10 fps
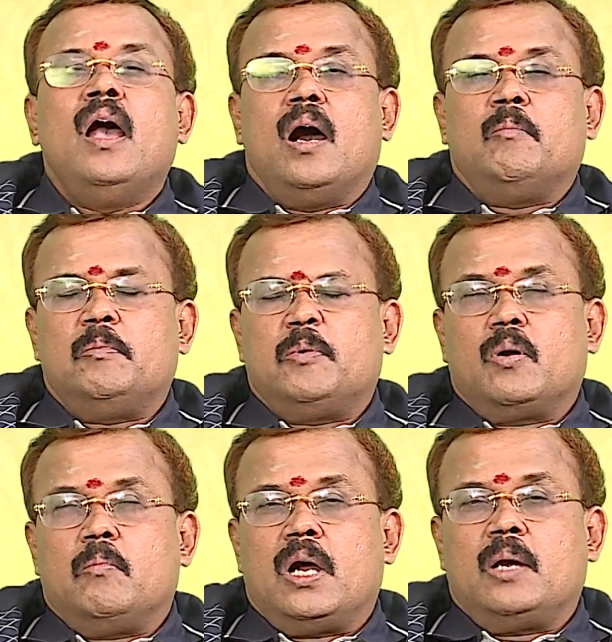
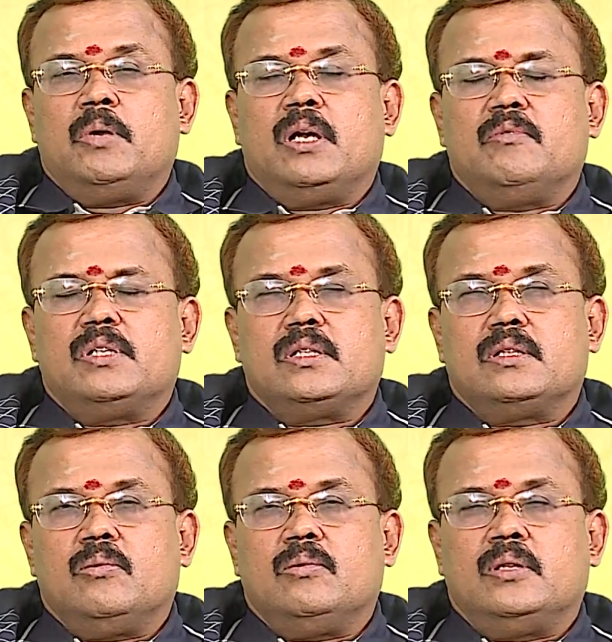அமைப்புக்கும் ஆன்மீக
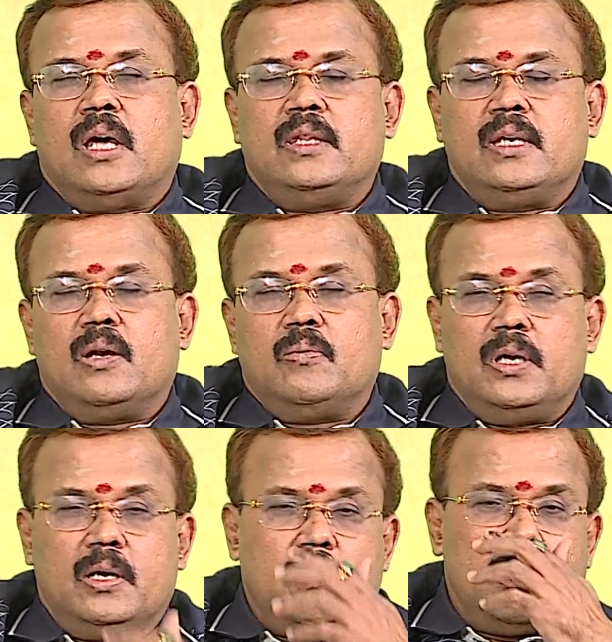விஷயத்தில் அதிக
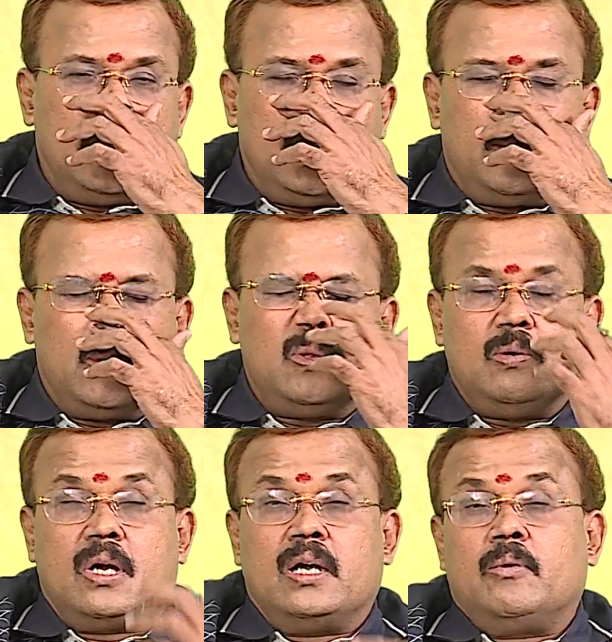ஈடுபாடு
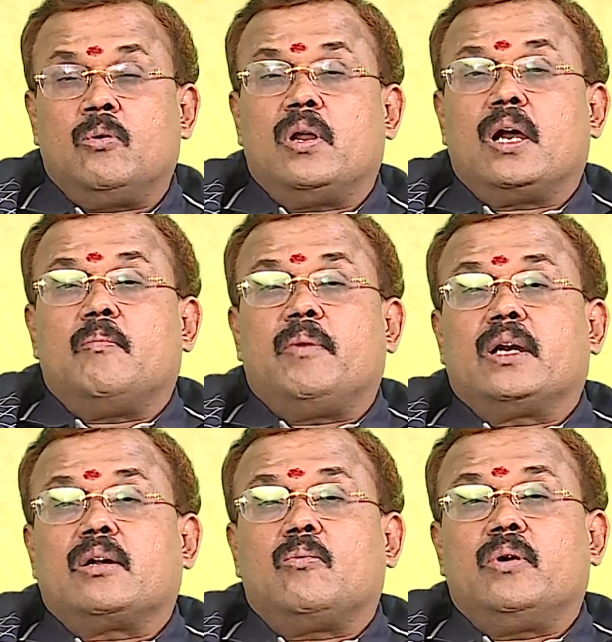ஏற்படுவதும் கண்கூடாக
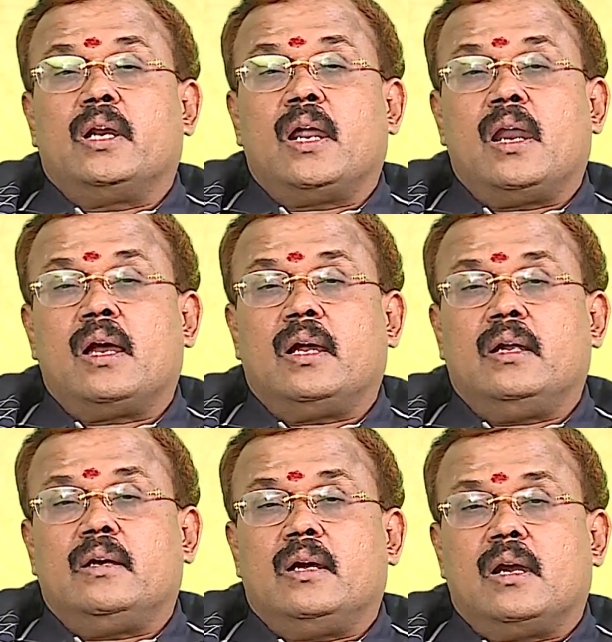பார்க்கக்கூடிய நாளாக
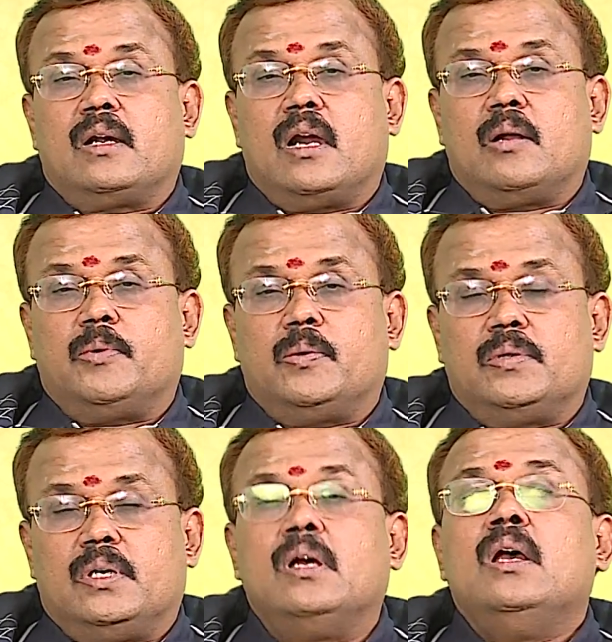இன்றைய நாள் காணப்படுவது
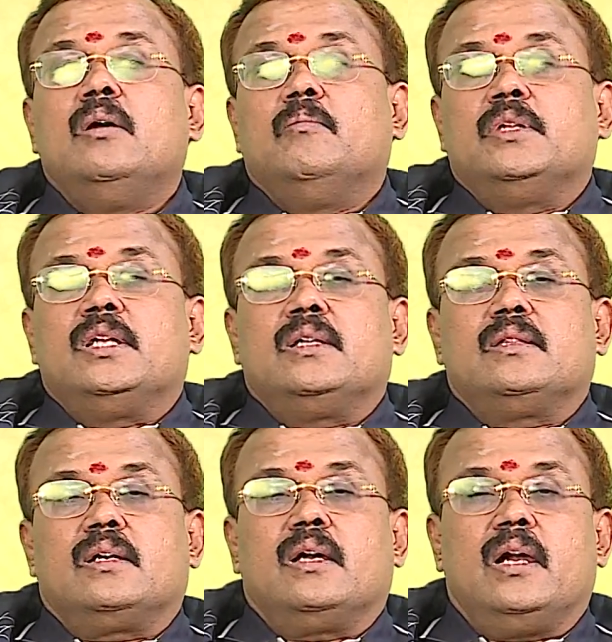வருவது
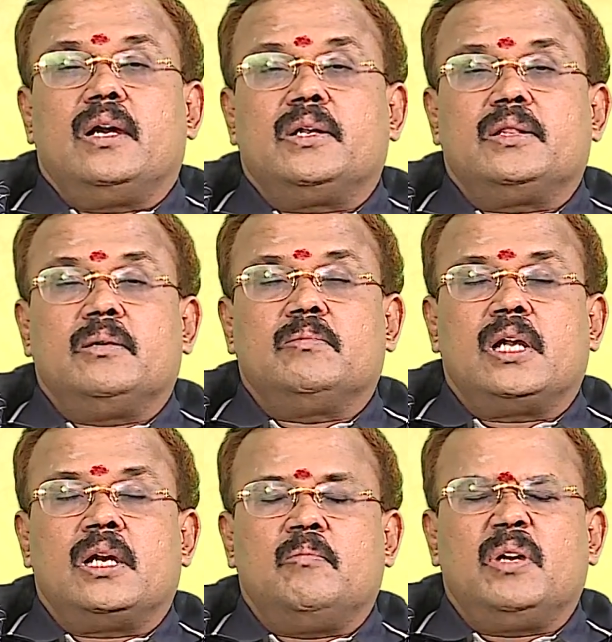மிதனத்திற்கு ஏற்றத்தையும்
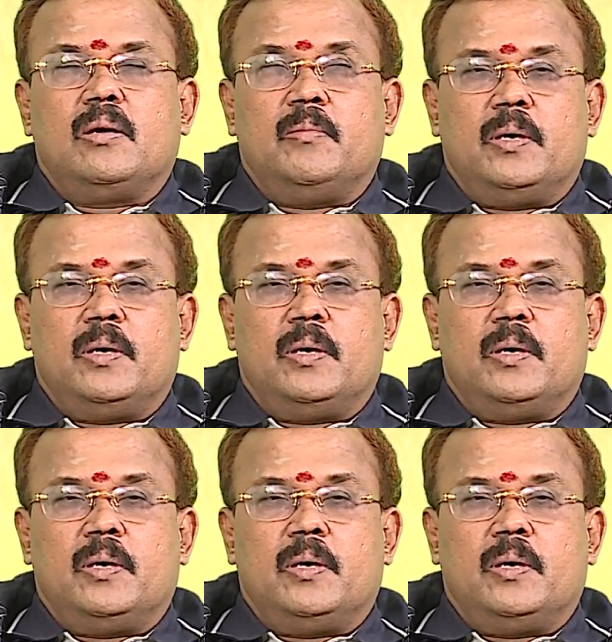தன்னம்பிக்கையும்